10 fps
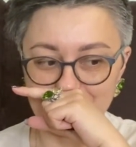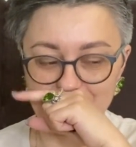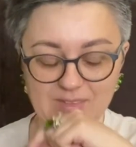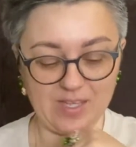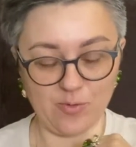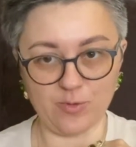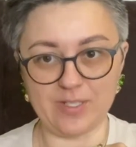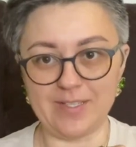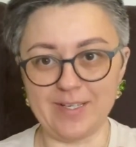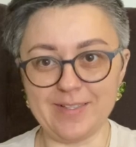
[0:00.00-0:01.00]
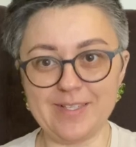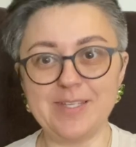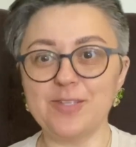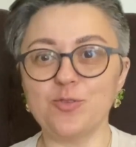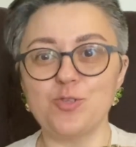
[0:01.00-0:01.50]
Я угадала, и
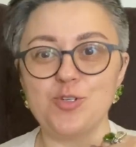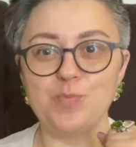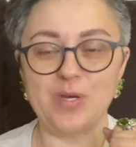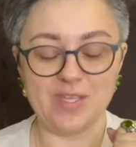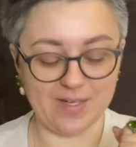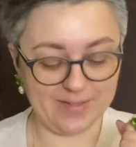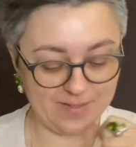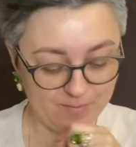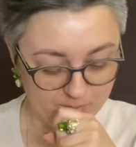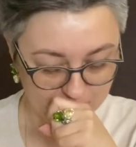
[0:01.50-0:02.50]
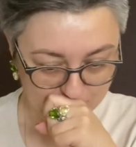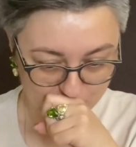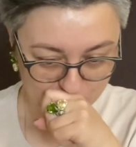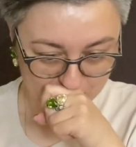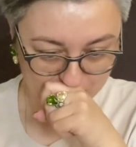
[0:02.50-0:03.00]
это очень приятно,
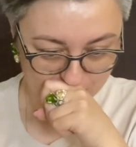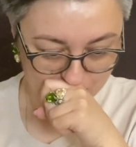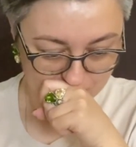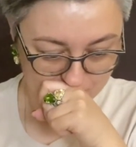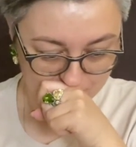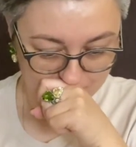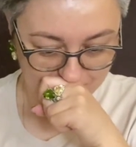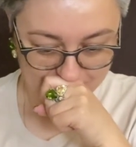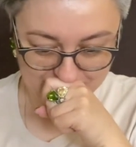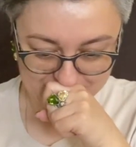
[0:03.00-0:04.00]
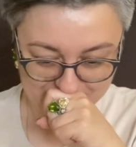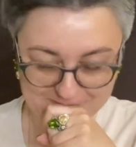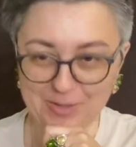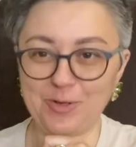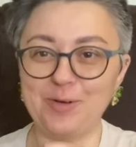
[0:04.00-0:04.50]
потому что
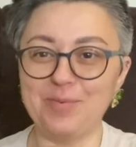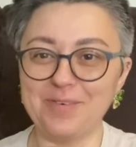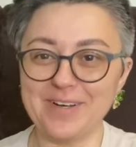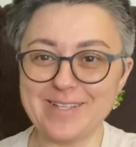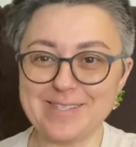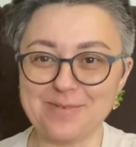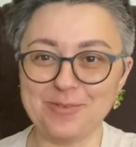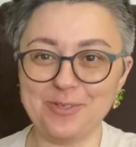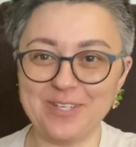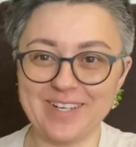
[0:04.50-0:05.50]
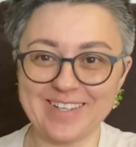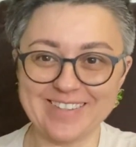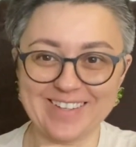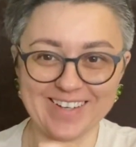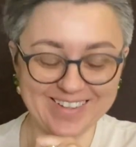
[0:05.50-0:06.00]
такое бывает со мной
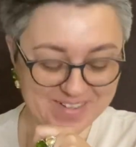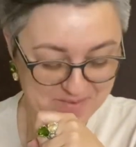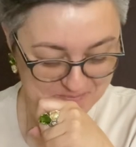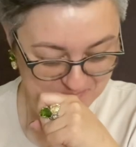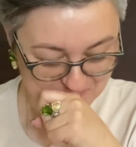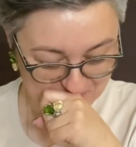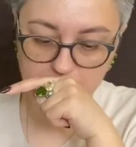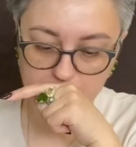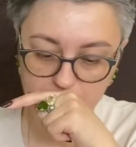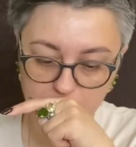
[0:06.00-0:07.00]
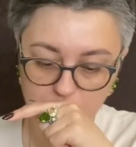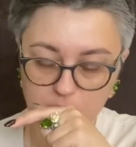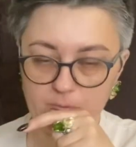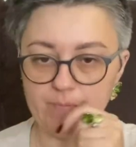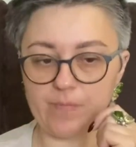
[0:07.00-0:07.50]
редко.
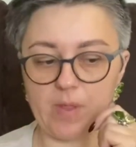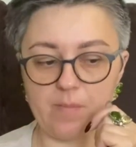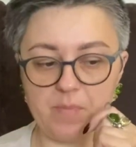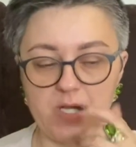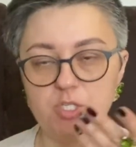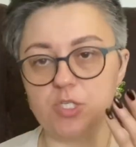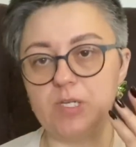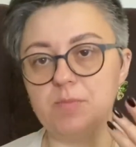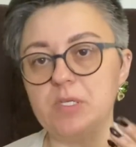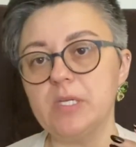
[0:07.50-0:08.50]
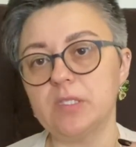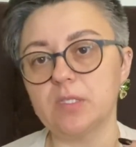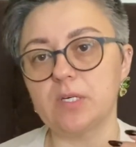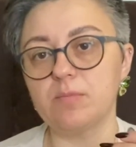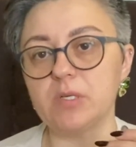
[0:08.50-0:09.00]
Но, опять же, для меня
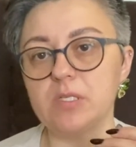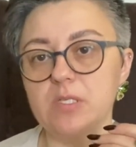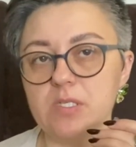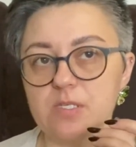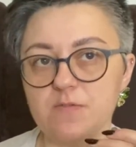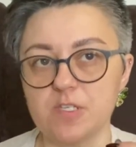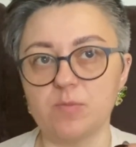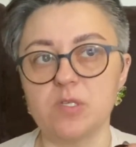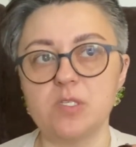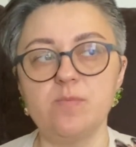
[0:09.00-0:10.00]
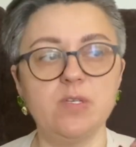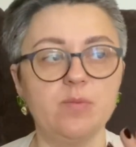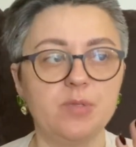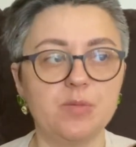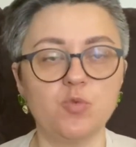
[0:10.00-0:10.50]
этот аромат не совсем носибельный,
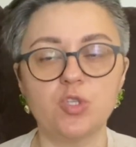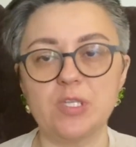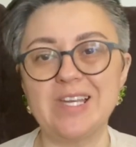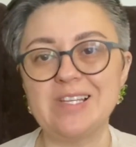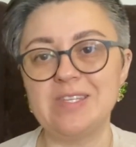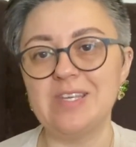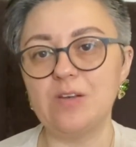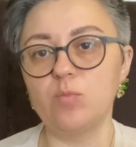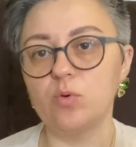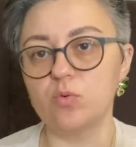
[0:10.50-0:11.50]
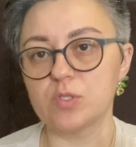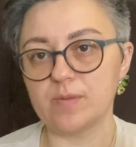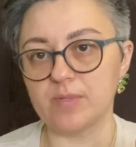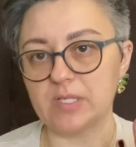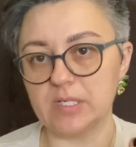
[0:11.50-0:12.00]
потому что я не люблю
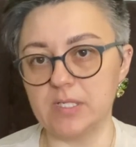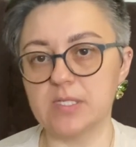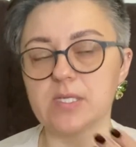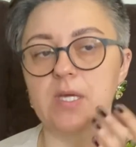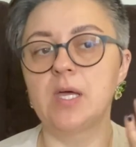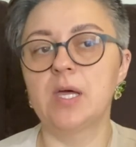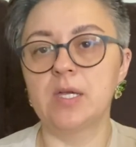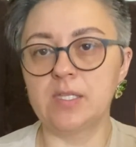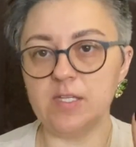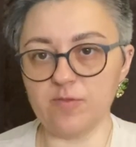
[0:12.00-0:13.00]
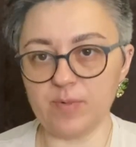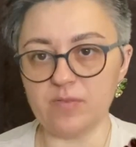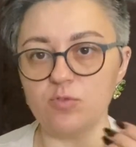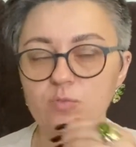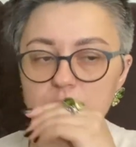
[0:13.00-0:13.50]
запах корицы ни в
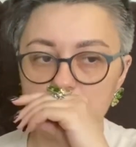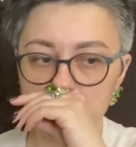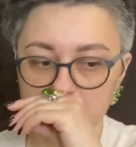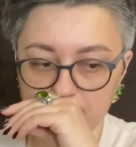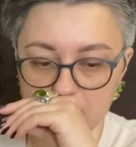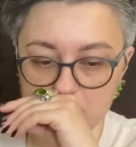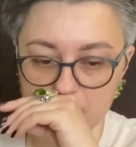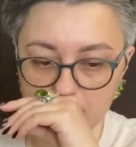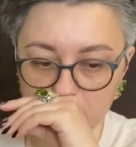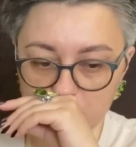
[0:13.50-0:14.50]
парфюмах, ни в еде.